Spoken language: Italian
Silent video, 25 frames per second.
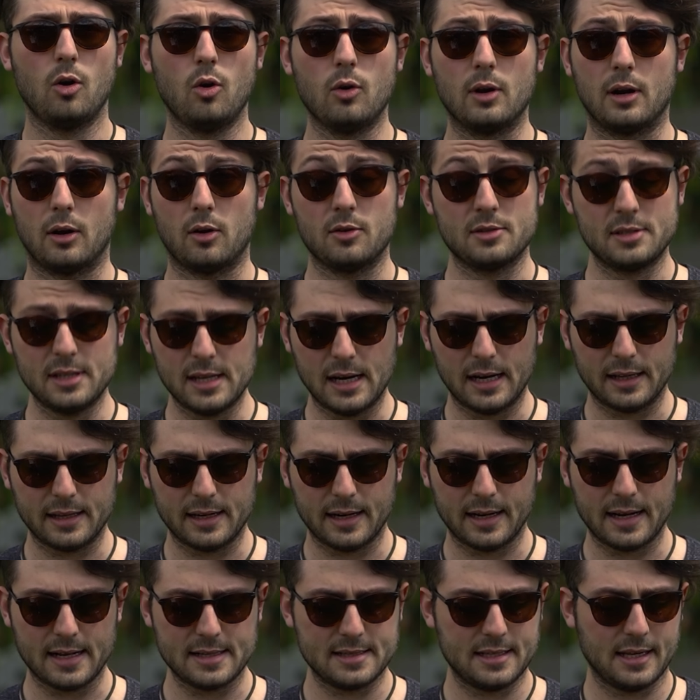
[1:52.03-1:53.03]
Ora considerate
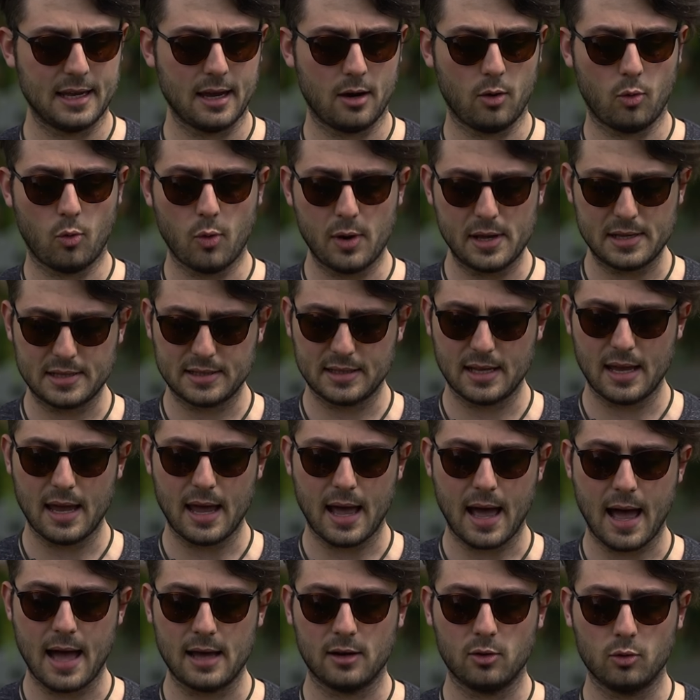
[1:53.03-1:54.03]
ragazzi che queste
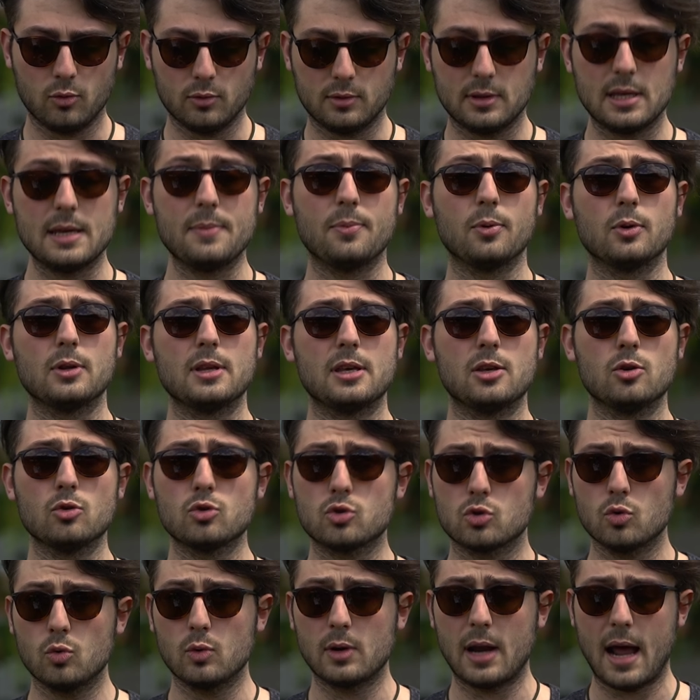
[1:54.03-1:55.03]
hanno un tipo di
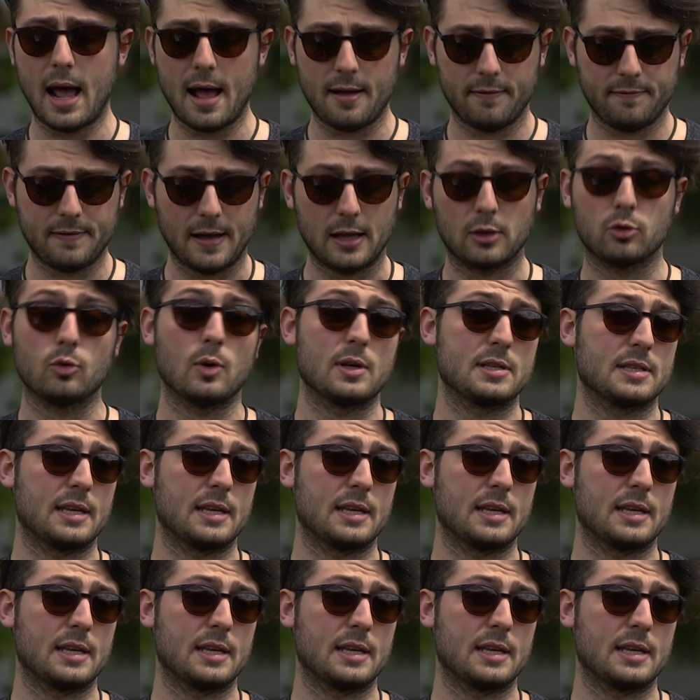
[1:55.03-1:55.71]
chiusura fatto a